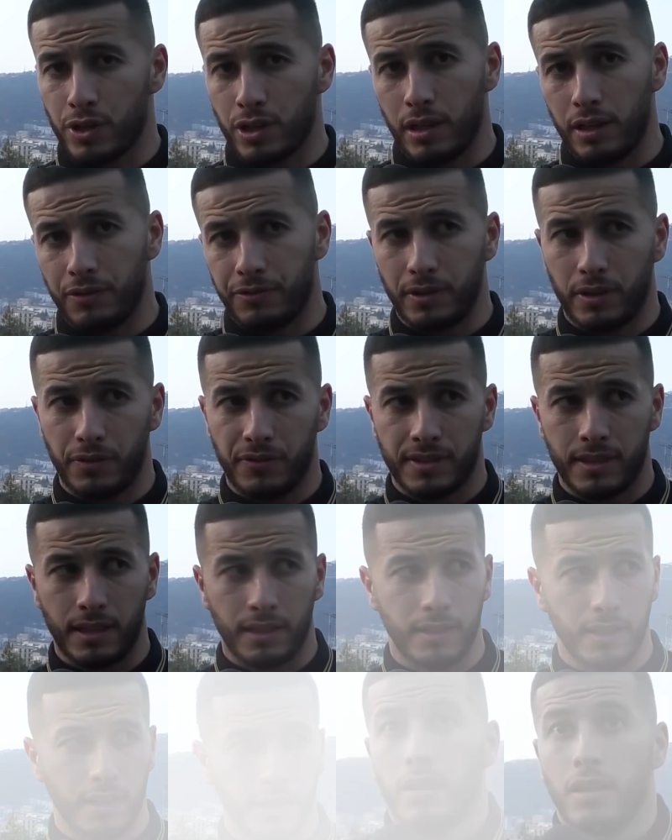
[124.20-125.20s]
ان شاء الله في
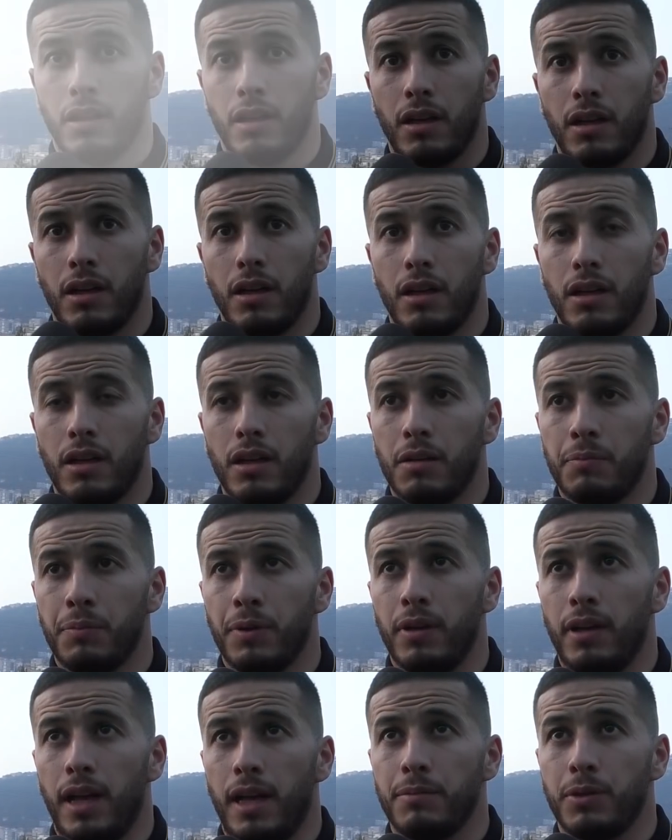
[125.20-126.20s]
ستاد
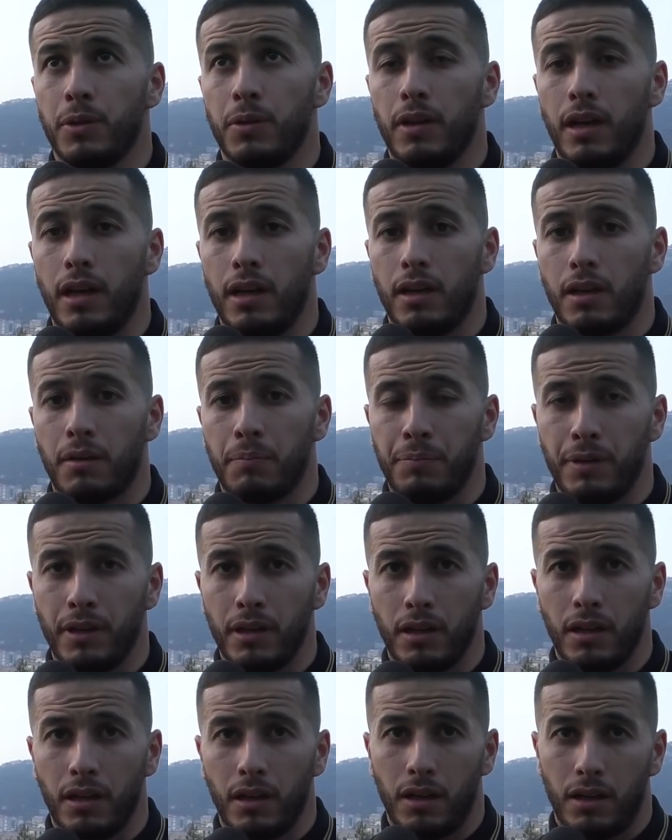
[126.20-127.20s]
بون الحمد لله يا
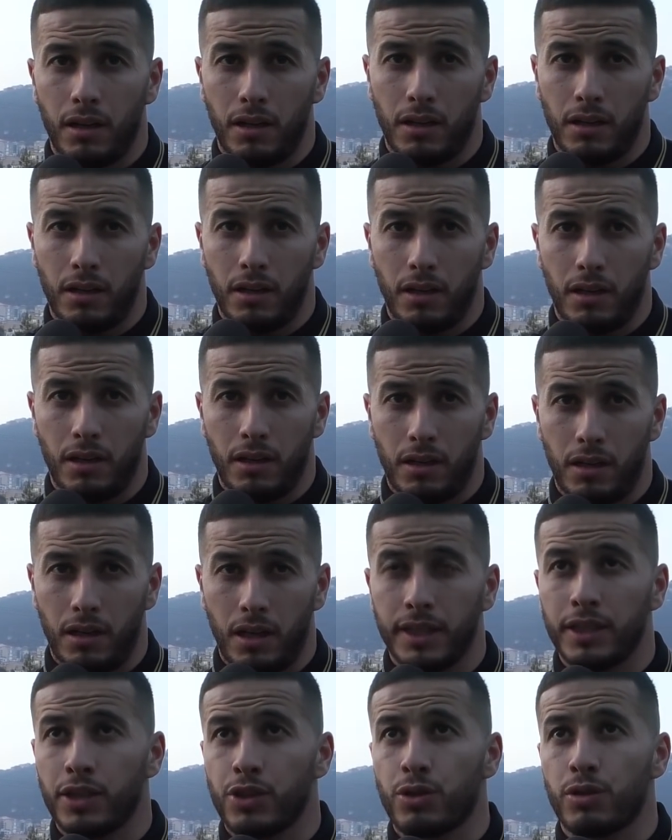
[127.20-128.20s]
ربي
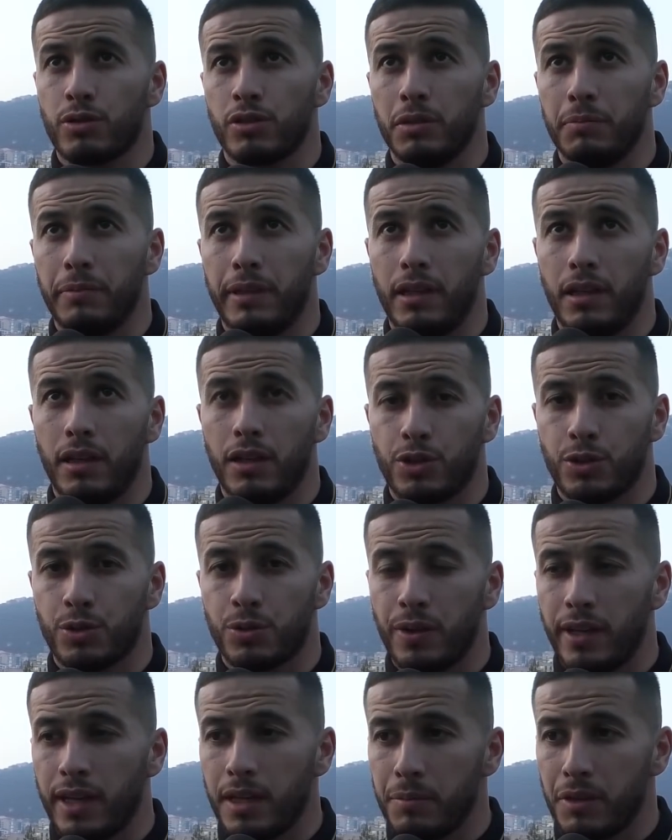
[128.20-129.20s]
انا جو سون بلي جو
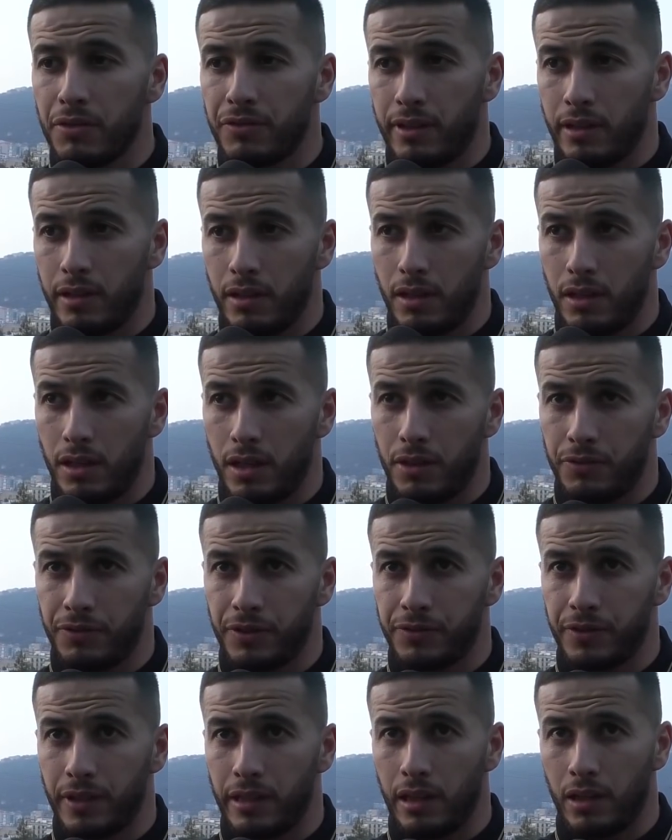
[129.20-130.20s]
سوي ايمي في هذا
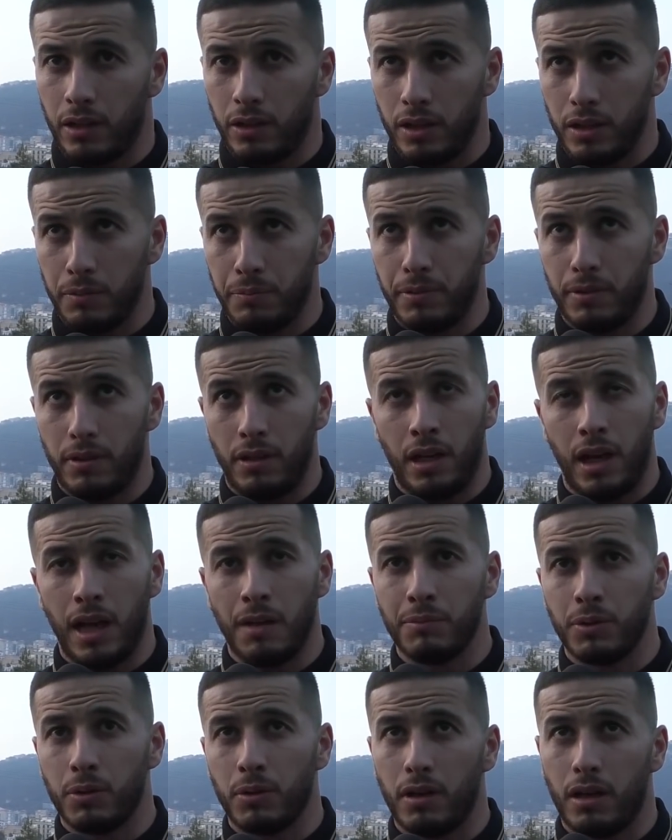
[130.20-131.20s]
في هذا الكلوب
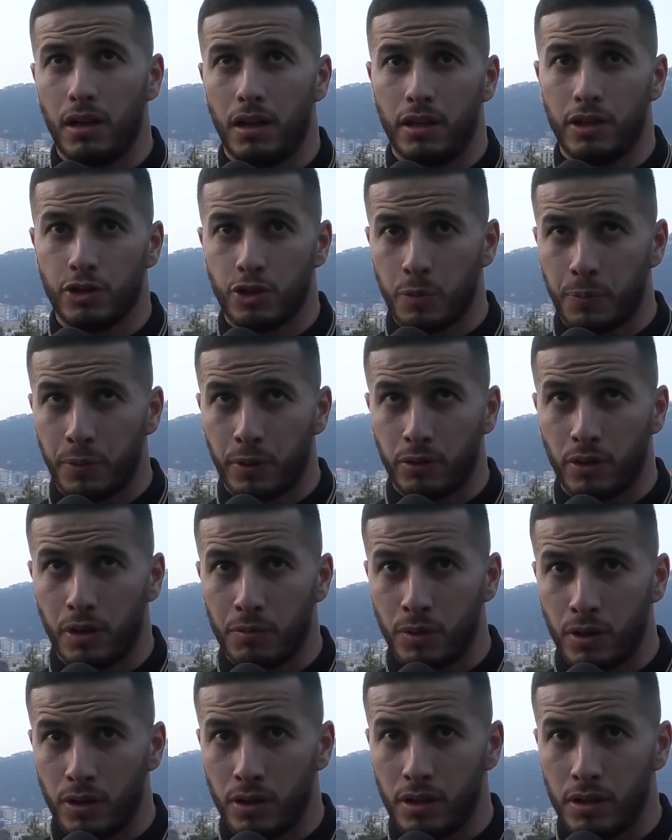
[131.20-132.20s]
الحمد لله لي سيبورتر
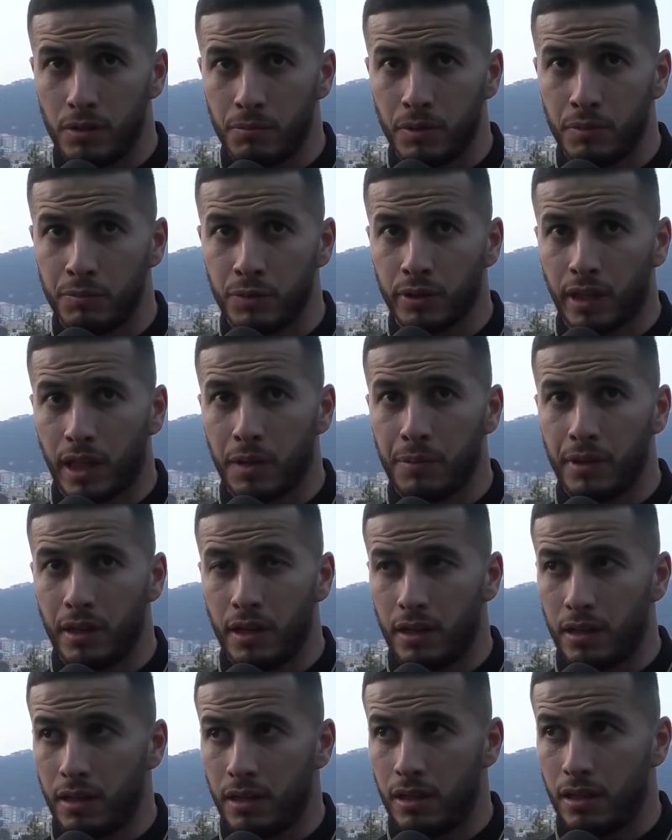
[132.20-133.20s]
مون مون تري
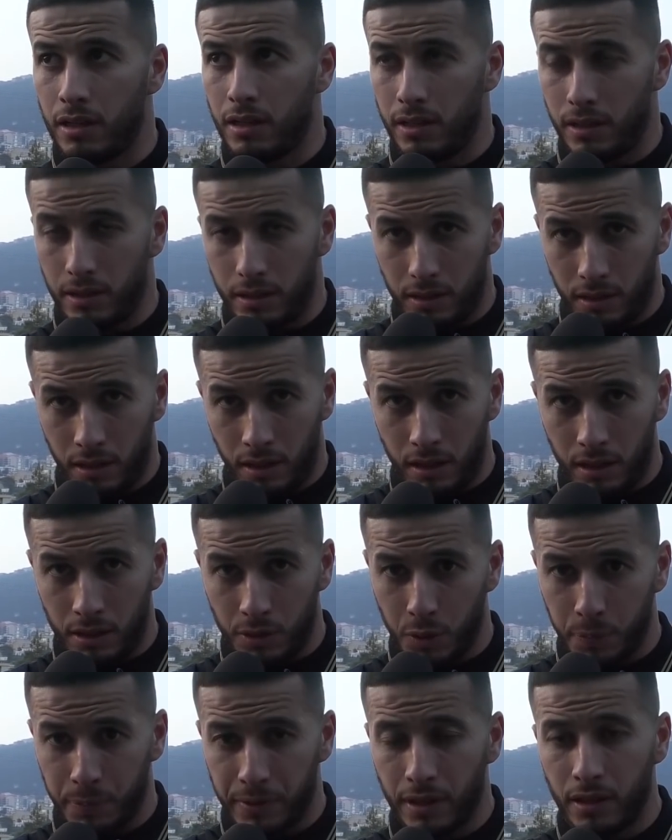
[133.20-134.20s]
بيان
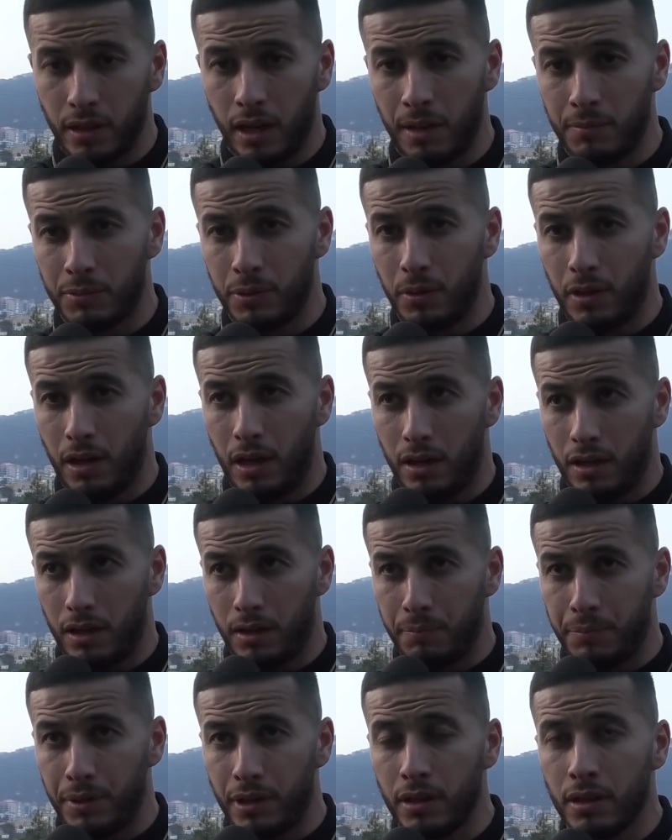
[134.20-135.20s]
ادوبتي الحمد لله يا
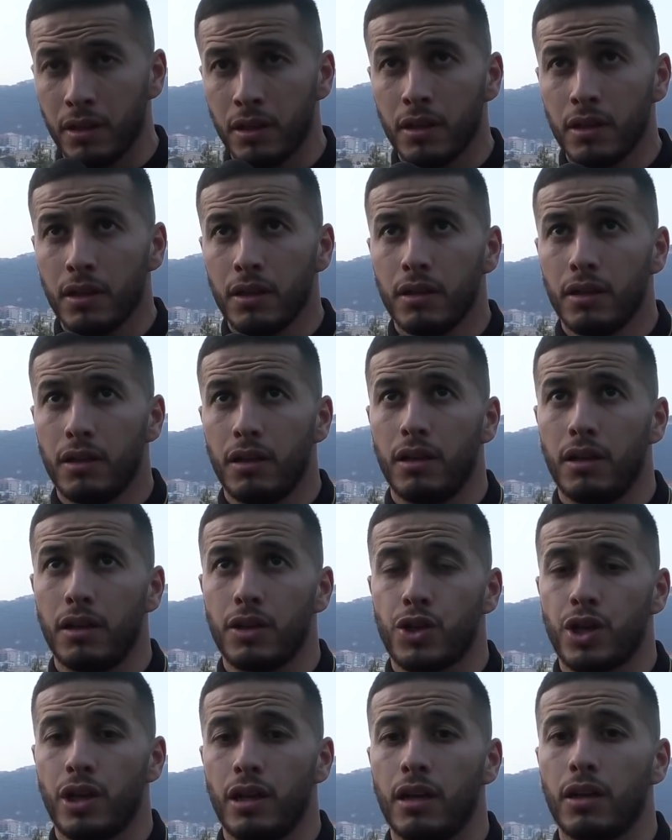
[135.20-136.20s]
ربي
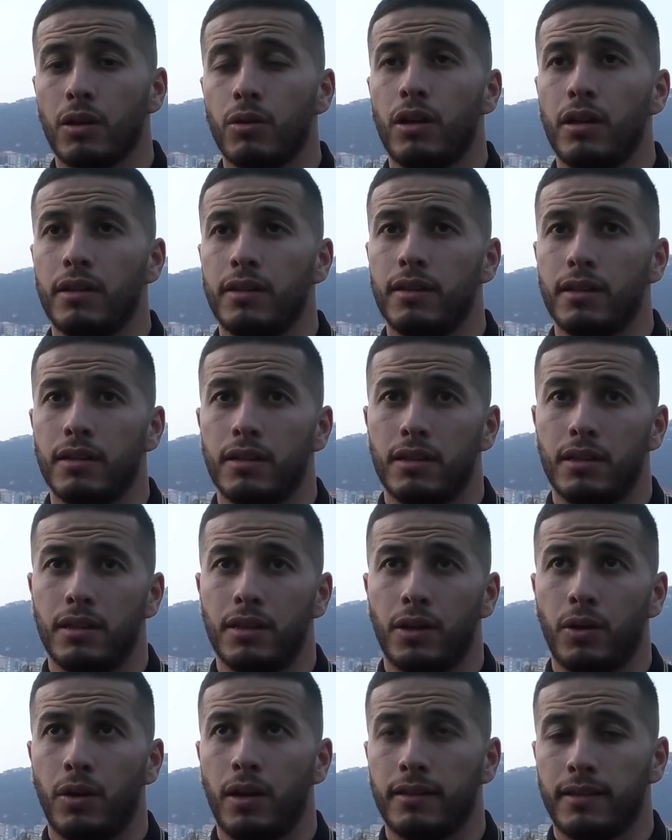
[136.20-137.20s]
ان شاء الله نقعد
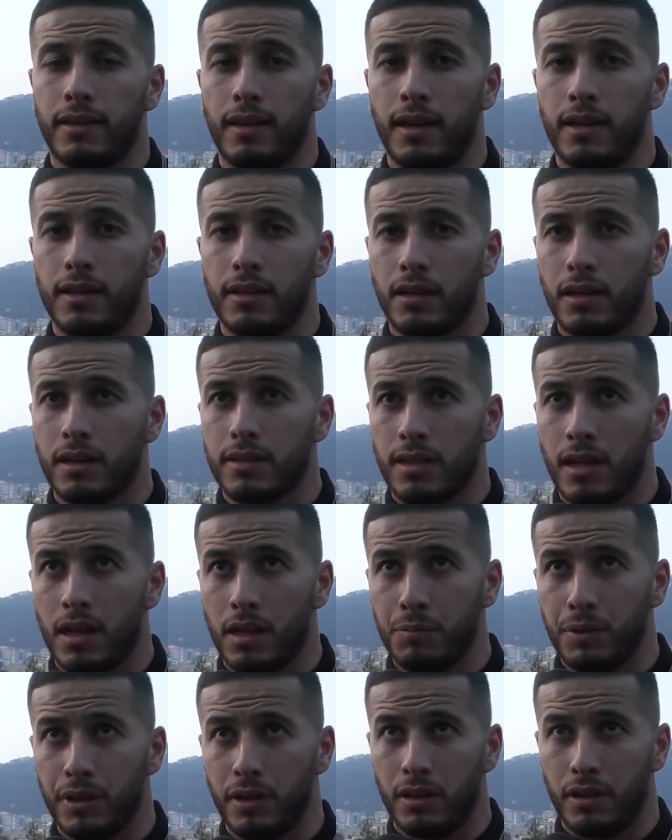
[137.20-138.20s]
نقعد كي انا كي
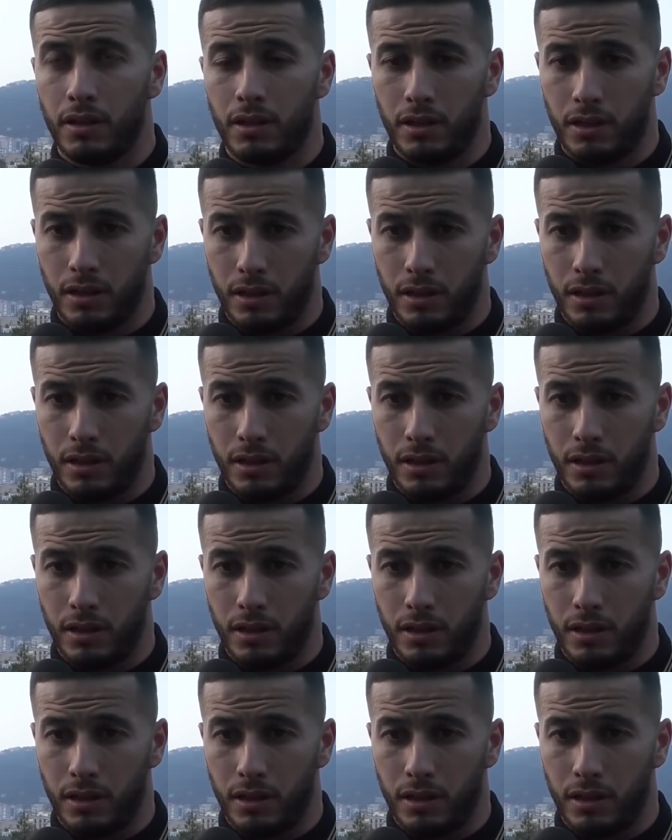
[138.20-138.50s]
صحابي